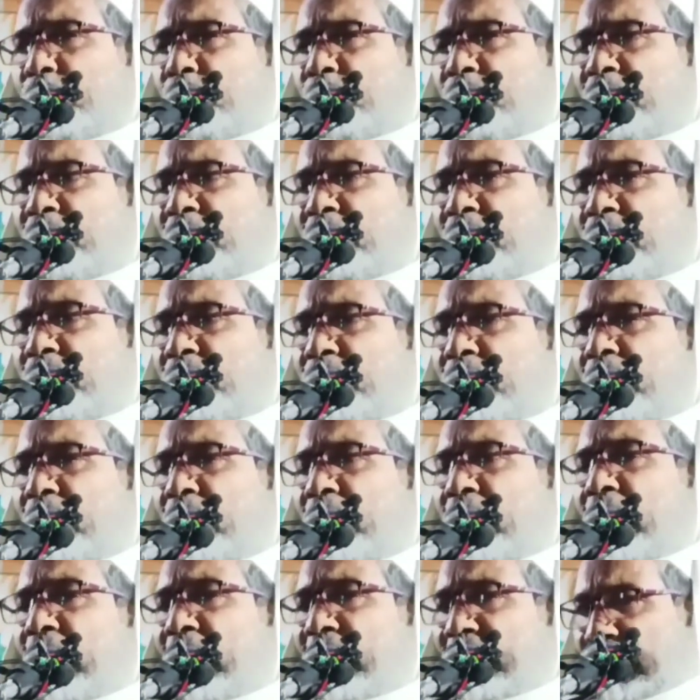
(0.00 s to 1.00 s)
পদ্ধতি
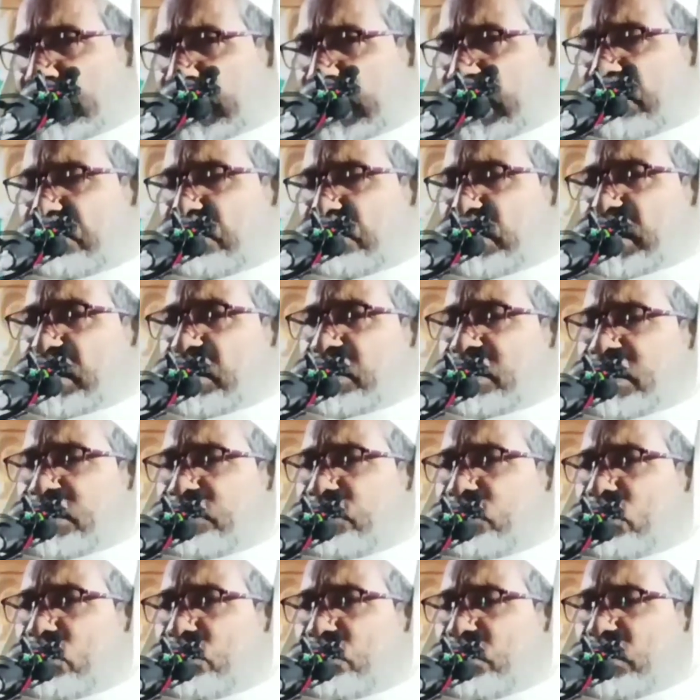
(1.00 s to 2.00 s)
আর আমার
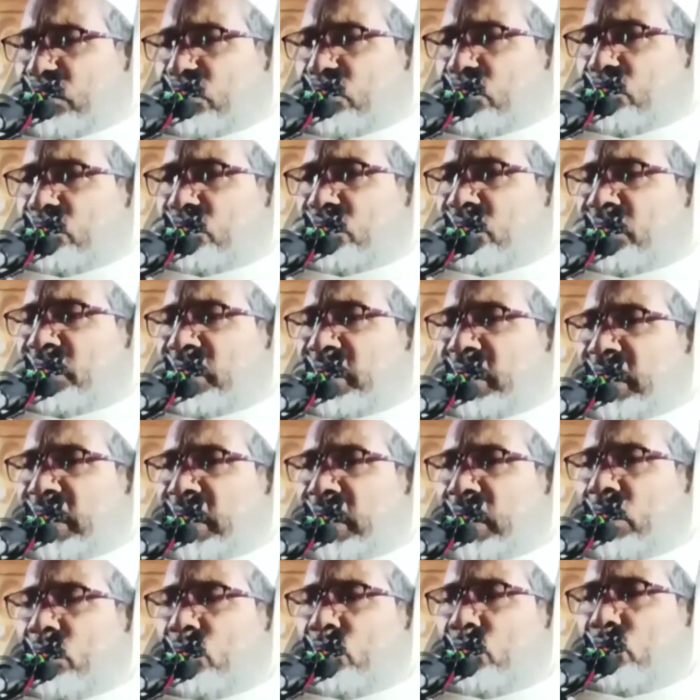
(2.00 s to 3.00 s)
জীবন পদ্ধতি
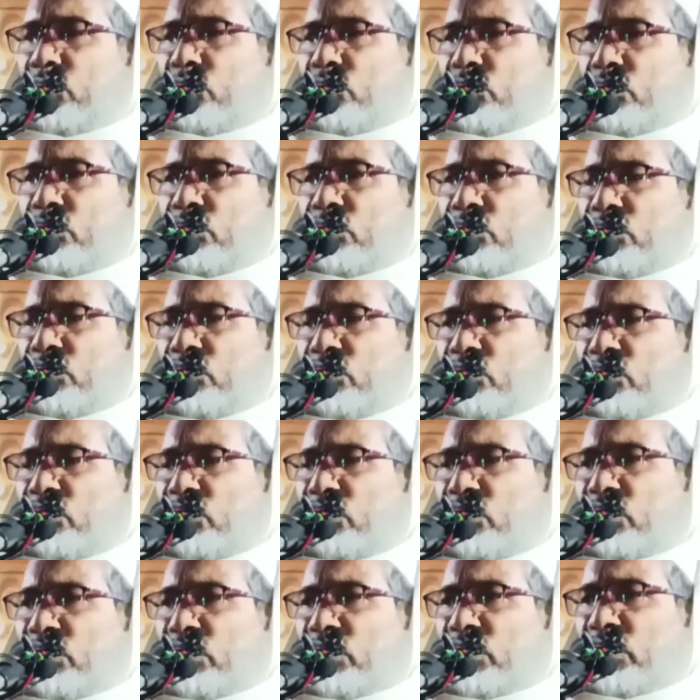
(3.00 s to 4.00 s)
এক হতো
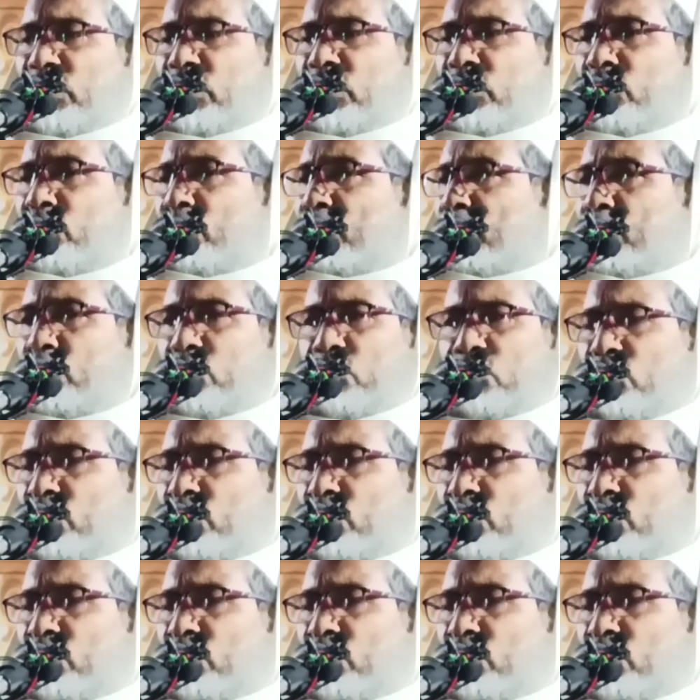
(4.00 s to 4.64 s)
কিন্তু